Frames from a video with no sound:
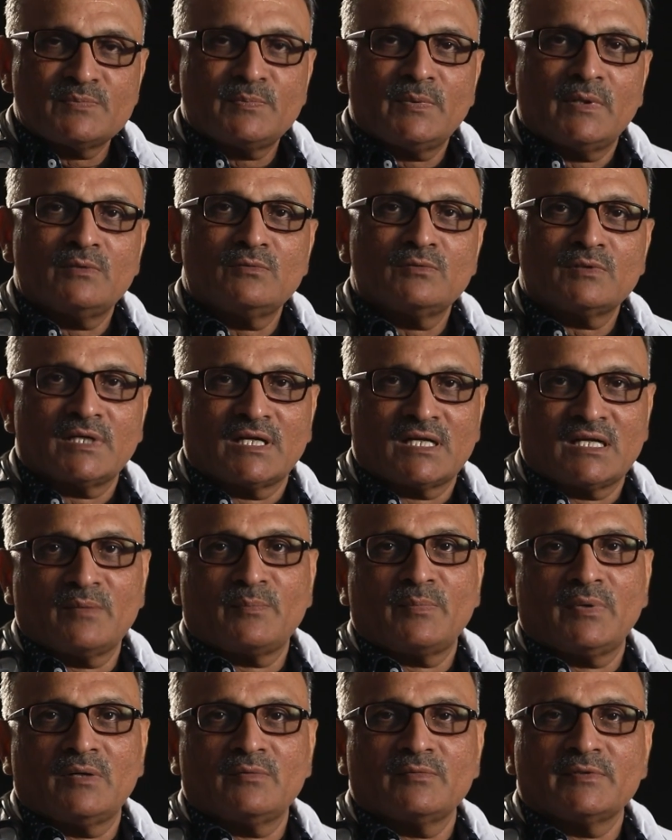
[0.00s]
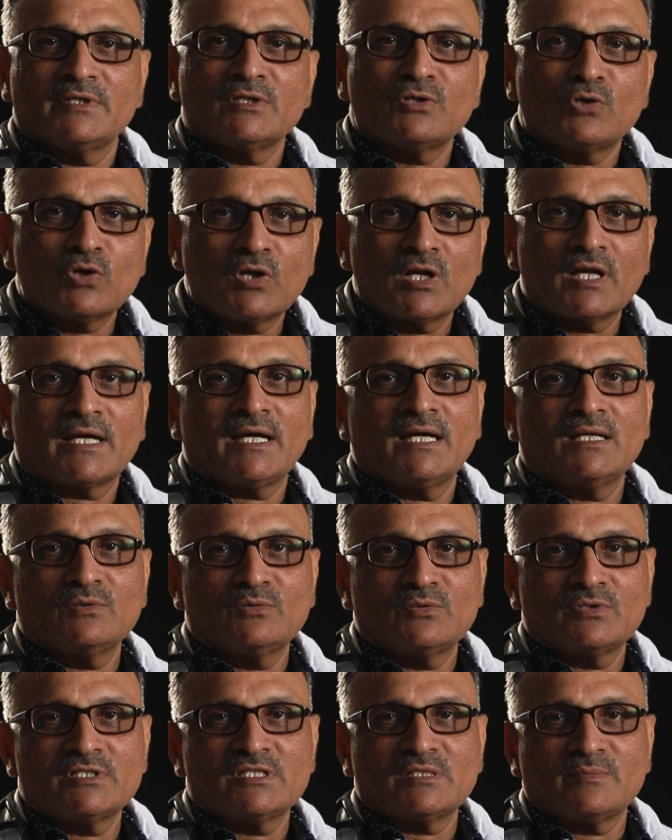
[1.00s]
పాము కట్ల పాము ఈ రెండు రకాల
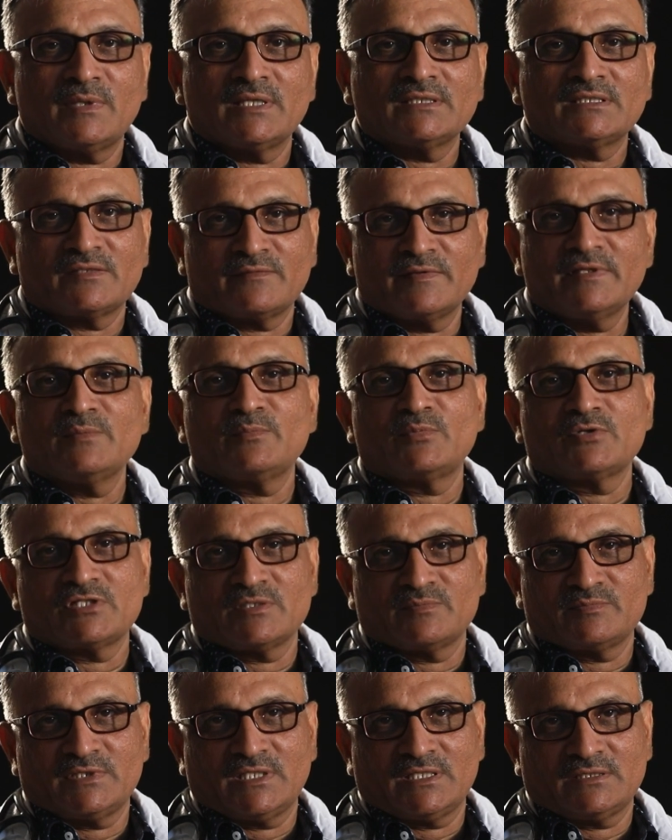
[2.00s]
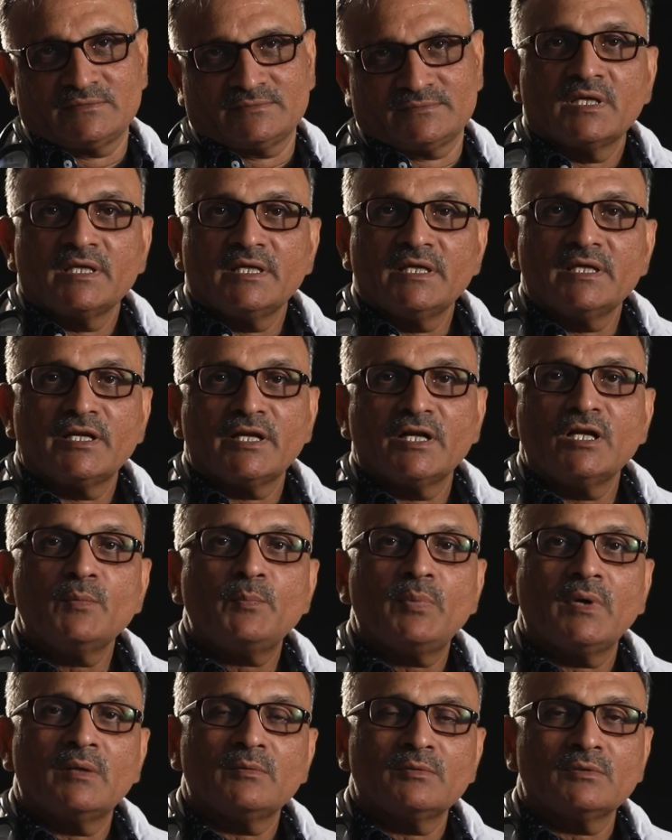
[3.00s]
గురించి మాత్రమే ఇప్పుడు చెప్తాను ఈ రెండు
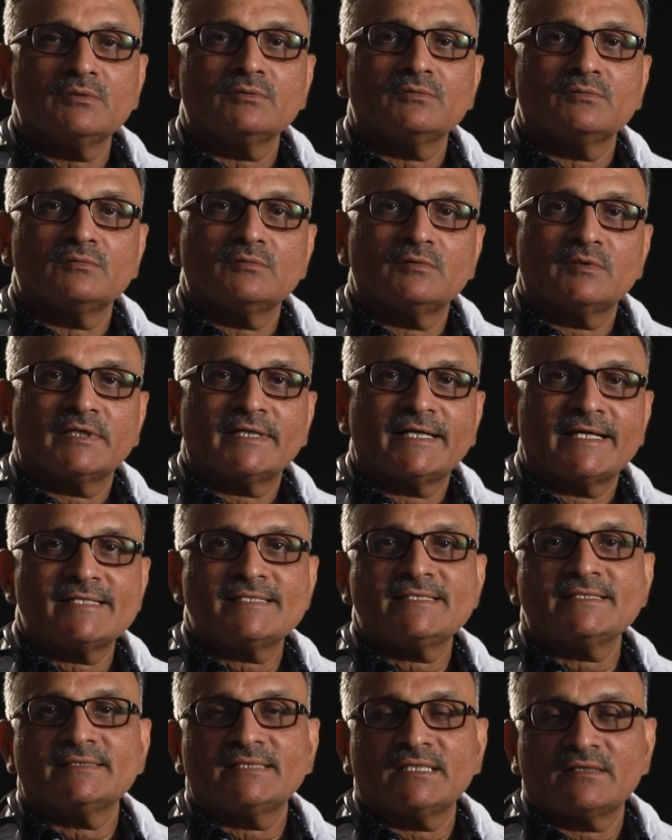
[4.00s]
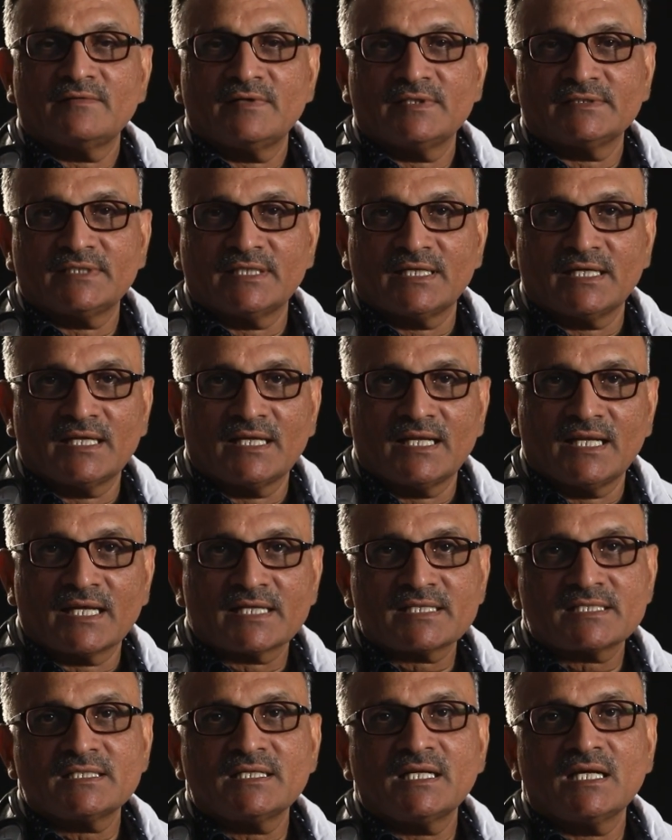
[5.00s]
పాములు కరిచిన తర్వాత
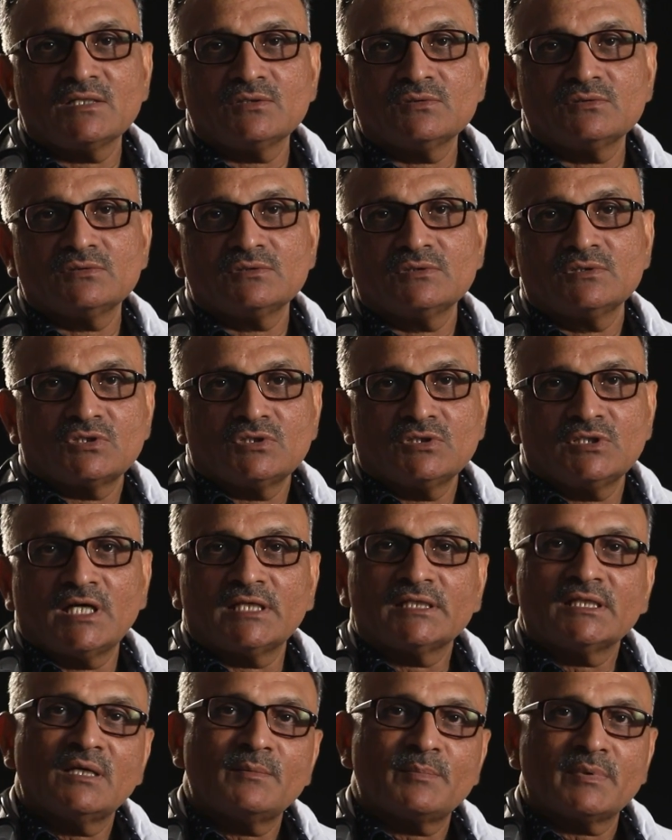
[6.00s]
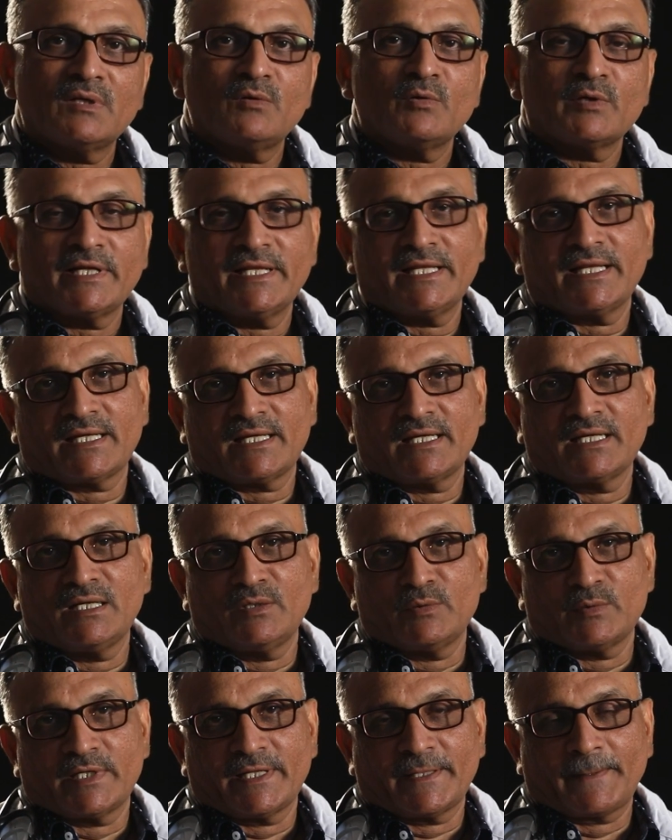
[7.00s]
లక్షణాలు దాదాపుగా ఒకటే
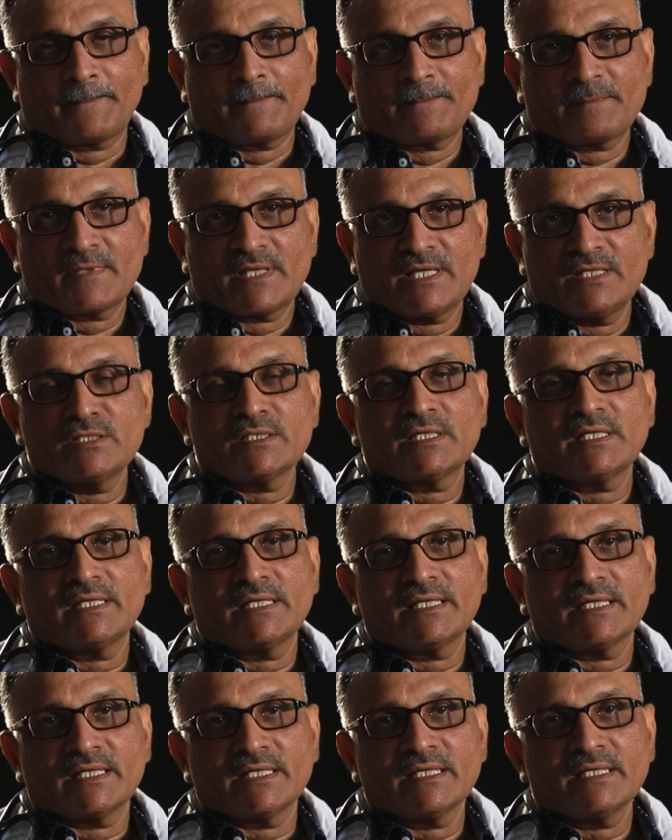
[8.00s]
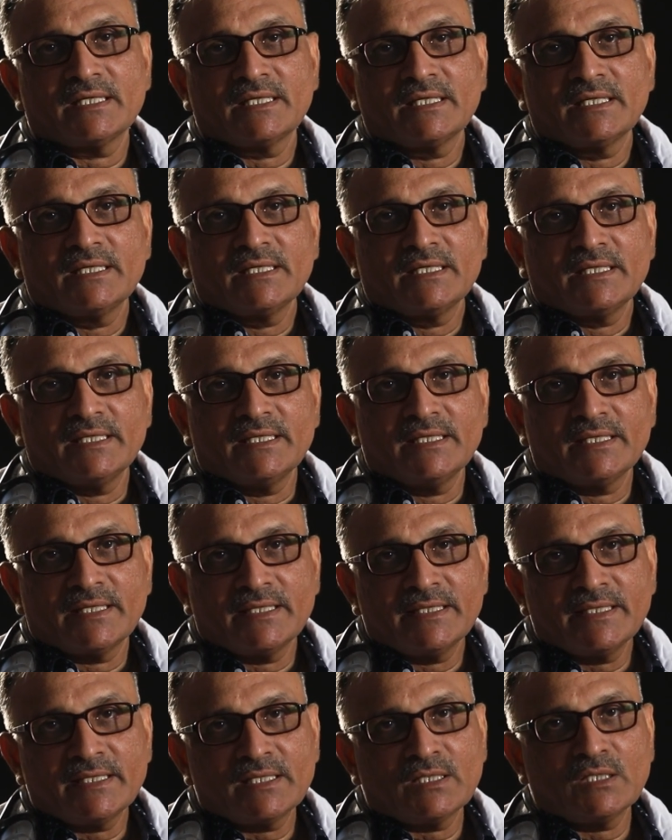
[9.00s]
రకంగా ఉంటాయి ఎందుకంటే ఈ
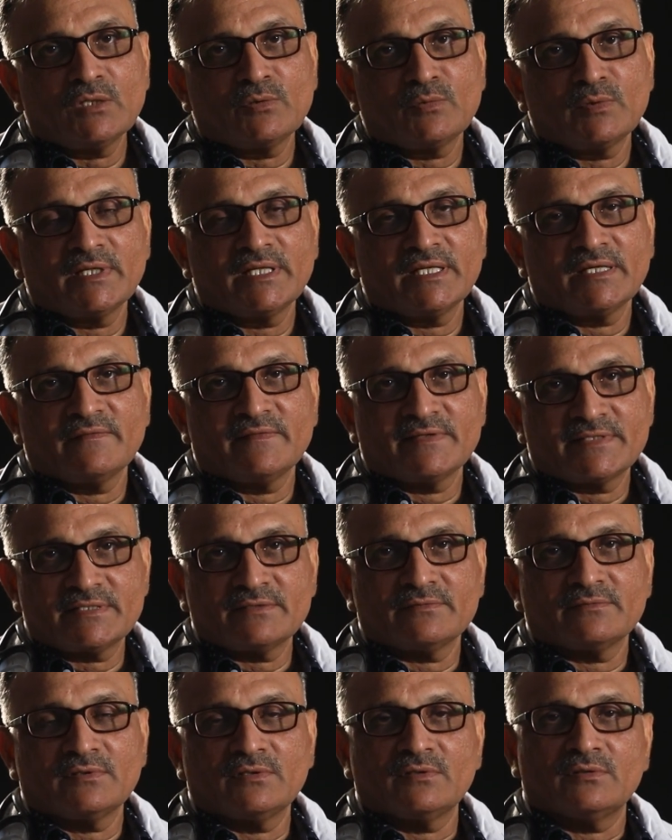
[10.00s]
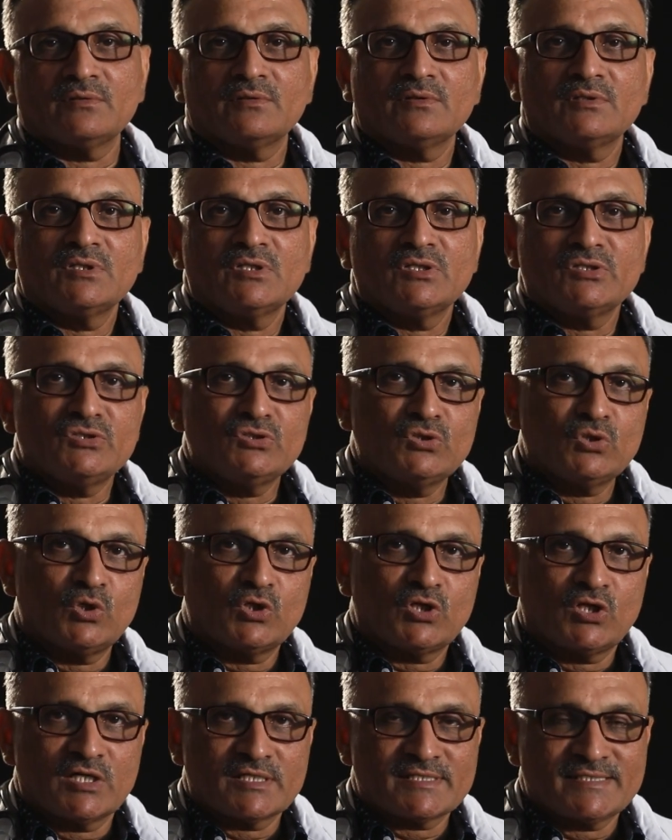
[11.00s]
రెండిటిలో ఉండే విషయంలో
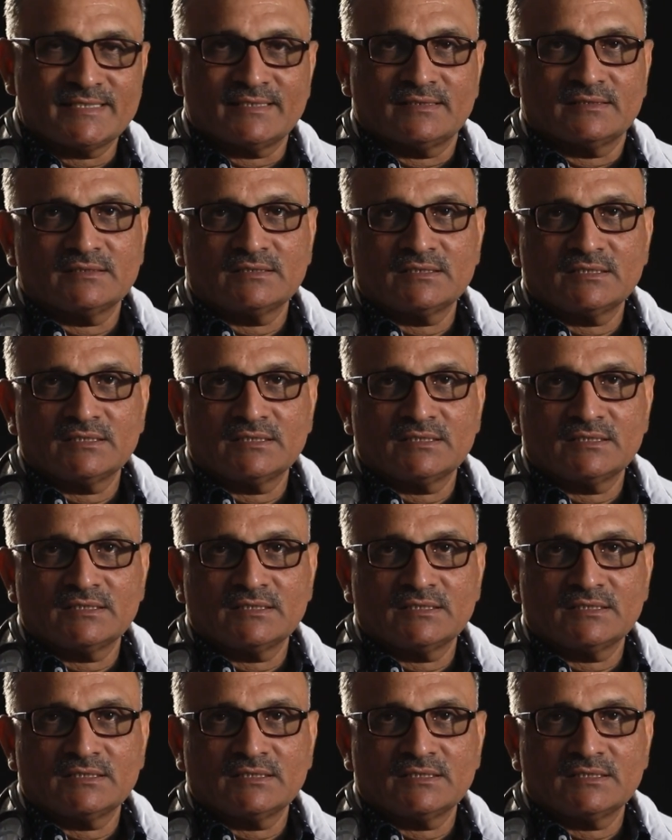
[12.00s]
న్యూరోటాక్సిన్